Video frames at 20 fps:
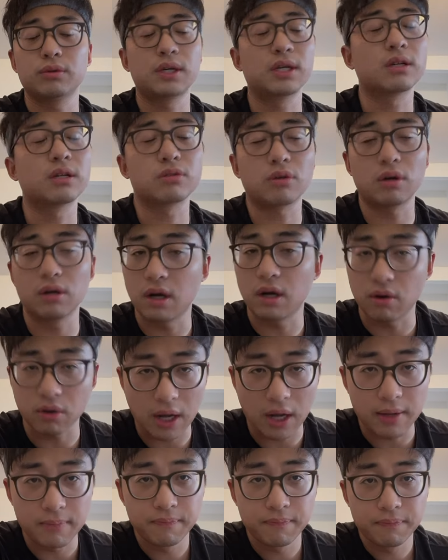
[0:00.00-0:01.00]
踢的就很好
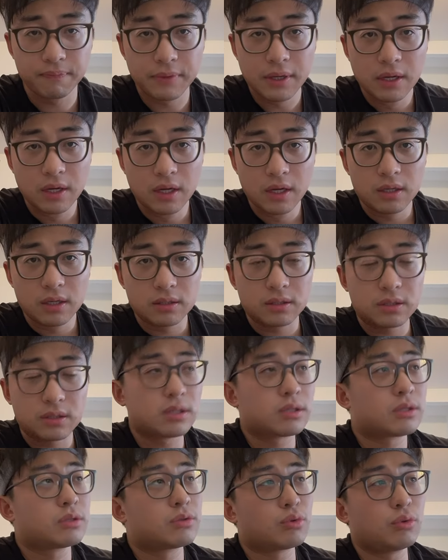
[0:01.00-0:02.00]
看。
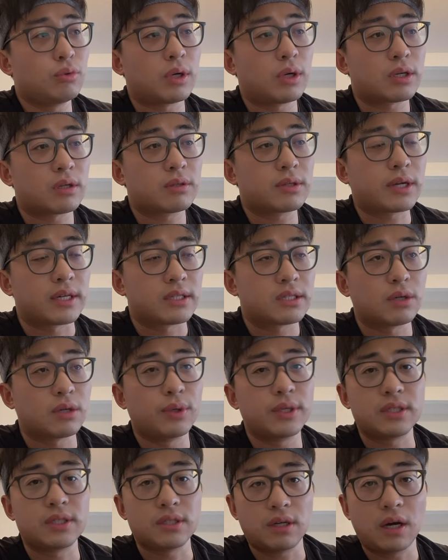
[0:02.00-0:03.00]
这如果要是给谢
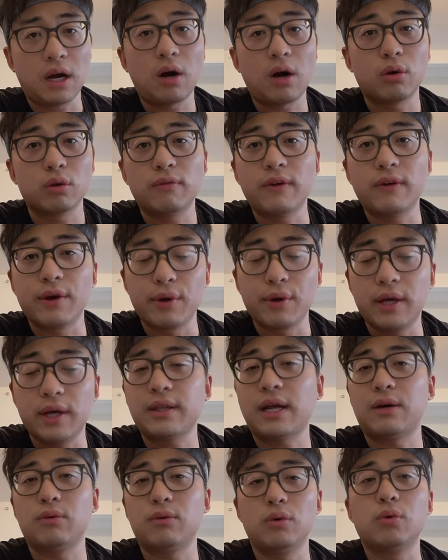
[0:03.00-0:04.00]
辉几个好的外援，
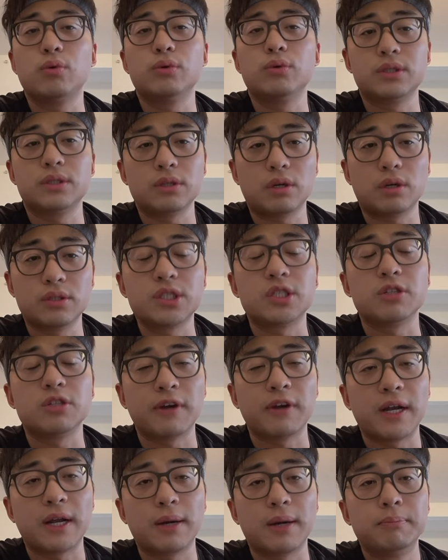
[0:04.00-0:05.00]
那我估计就要起
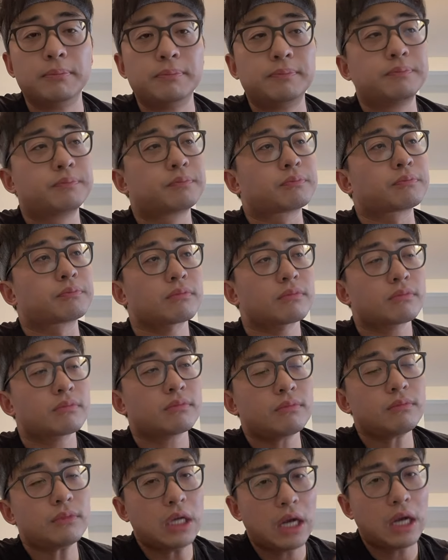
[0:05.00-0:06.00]
飞了。
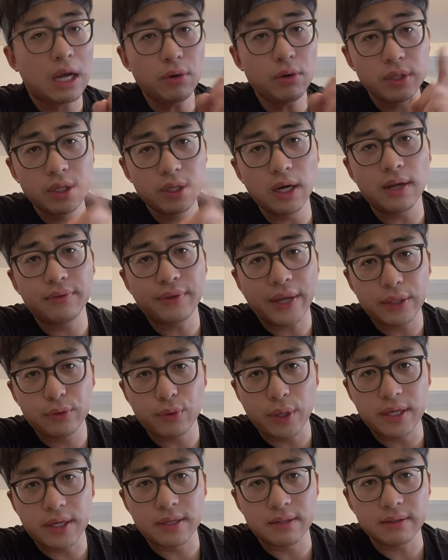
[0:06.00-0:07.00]
还有一个很大的
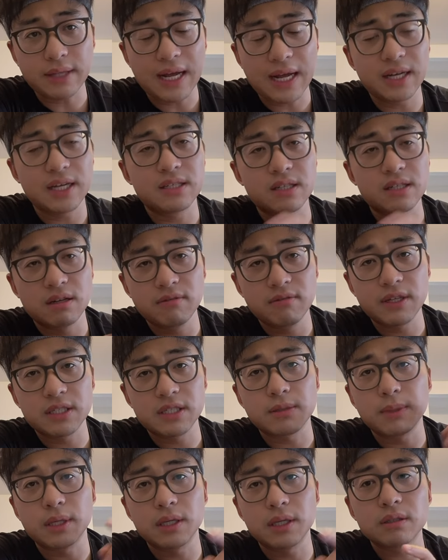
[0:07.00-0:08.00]
原因，大连人为
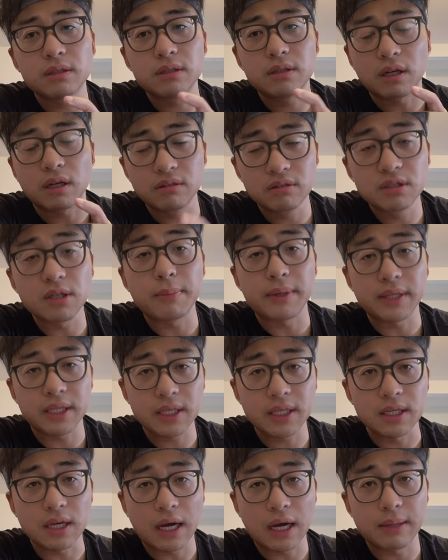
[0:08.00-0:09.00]
什么能这么
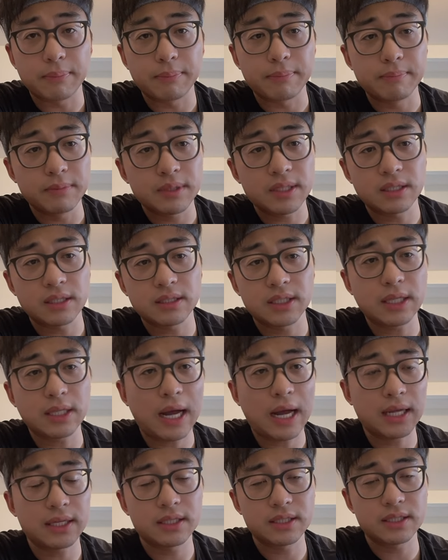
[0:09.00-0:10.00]
踢啊？你像其
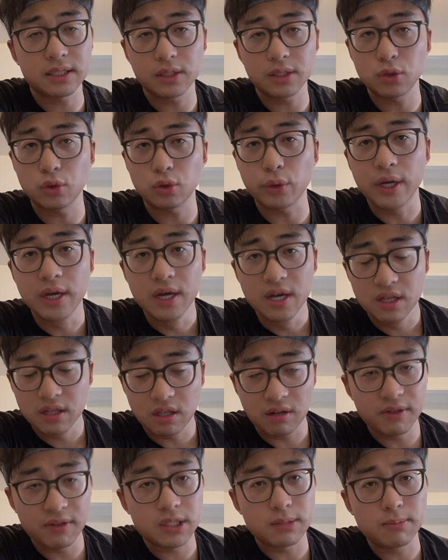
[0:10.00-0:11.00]
他的这些球队，
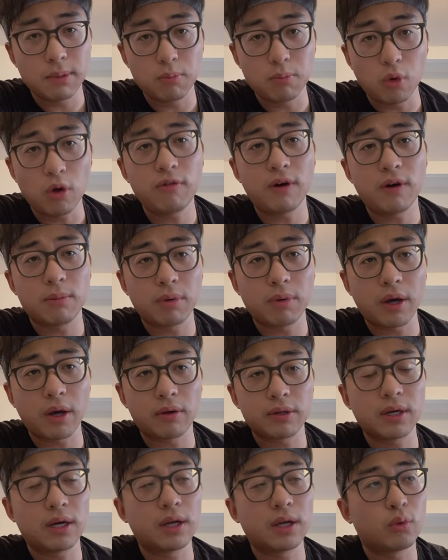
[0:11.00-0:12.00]
他为什么模仿不
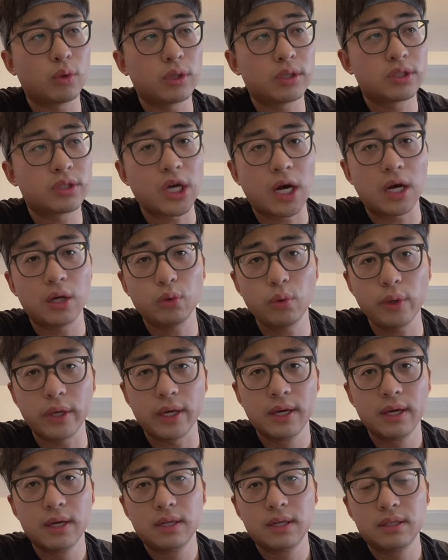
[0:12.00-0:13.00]
了？像很多强
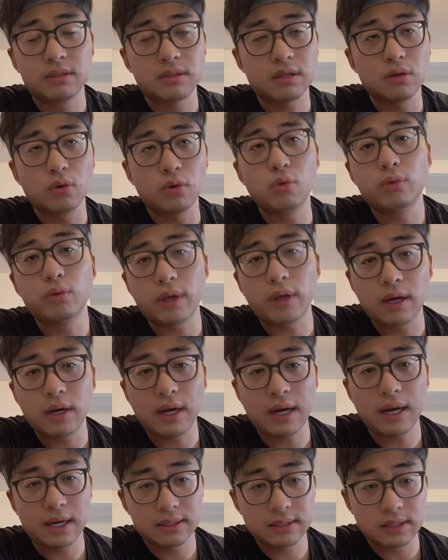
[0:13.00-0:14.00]
队，你像鲁能
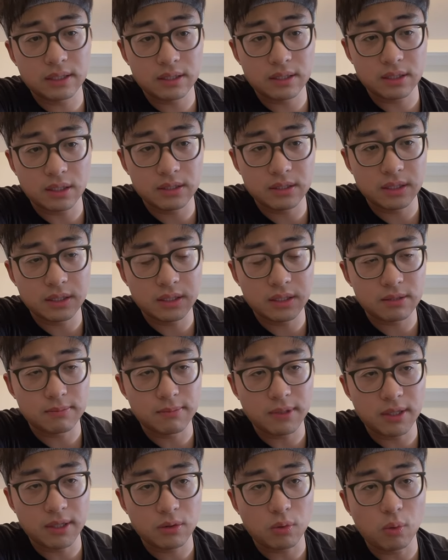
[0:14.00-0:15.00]
啊，像像这个什
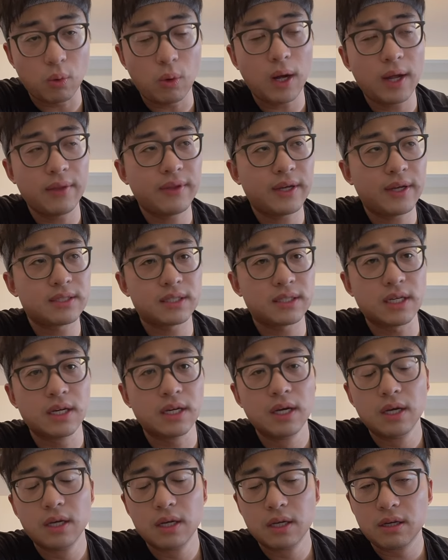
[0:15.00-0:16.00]
么国安呐这些，
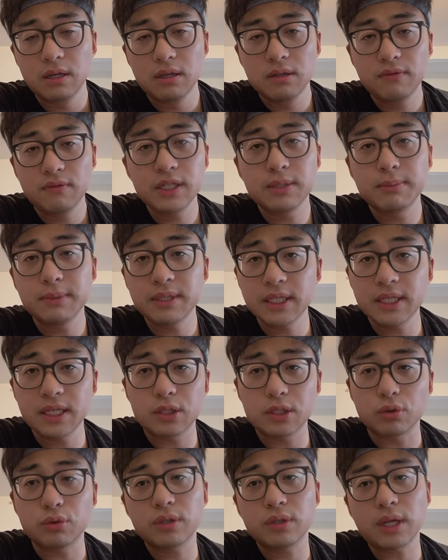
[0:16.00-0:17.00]
为什么这
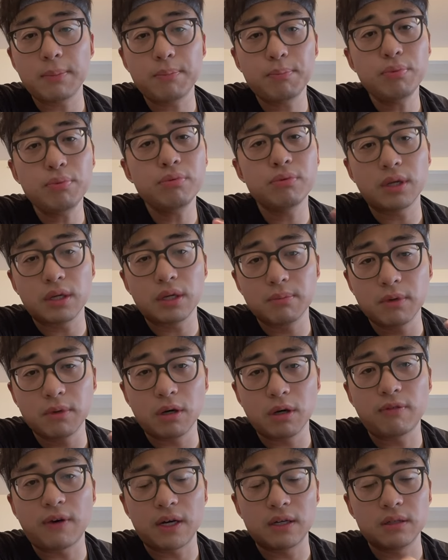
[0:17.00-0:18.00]
些球队他不能
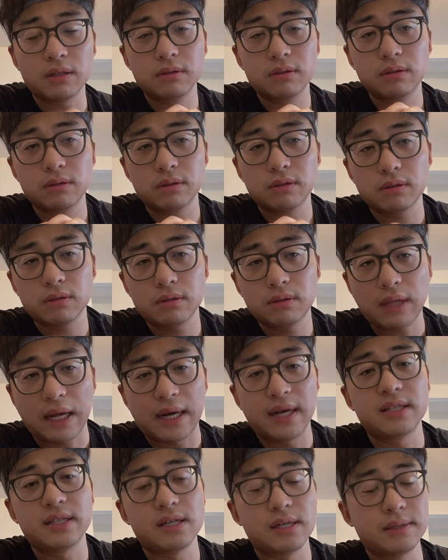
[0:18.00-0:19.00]
模仿
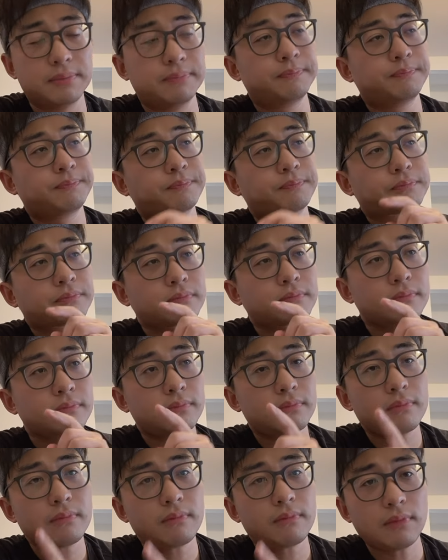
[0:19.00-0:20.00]
大连人？
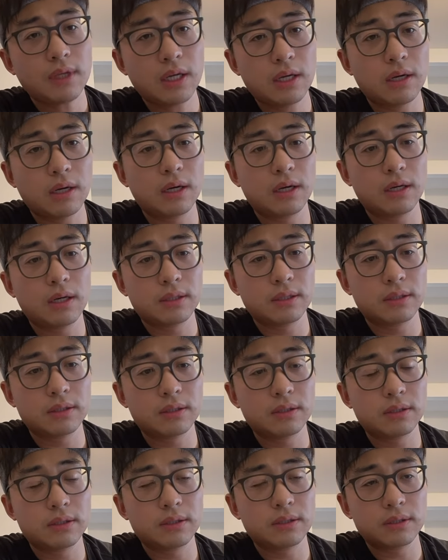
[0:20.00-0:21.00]

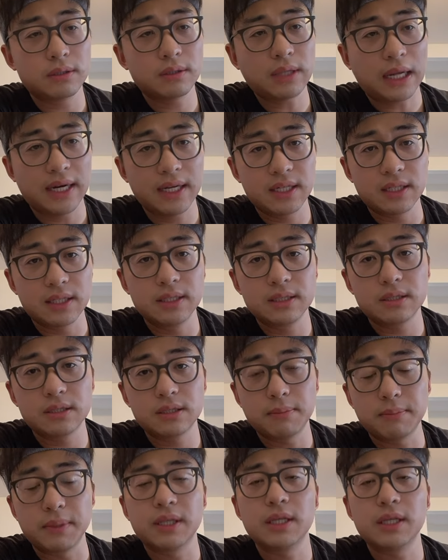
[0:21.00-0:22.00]
呃，大连人
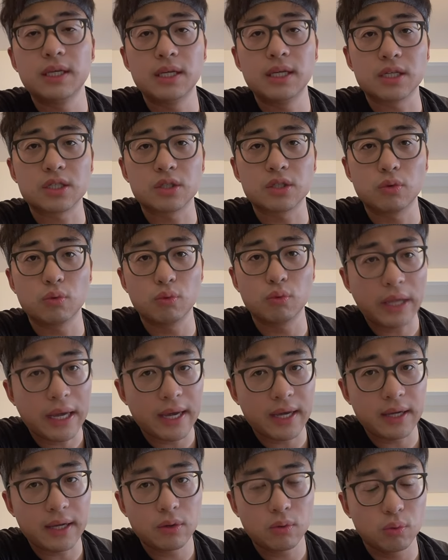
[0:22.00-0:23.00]
这么踢也是无
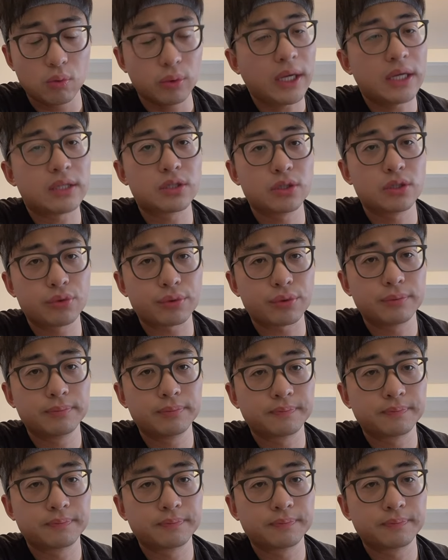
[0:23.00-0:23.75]
奈无奈之举，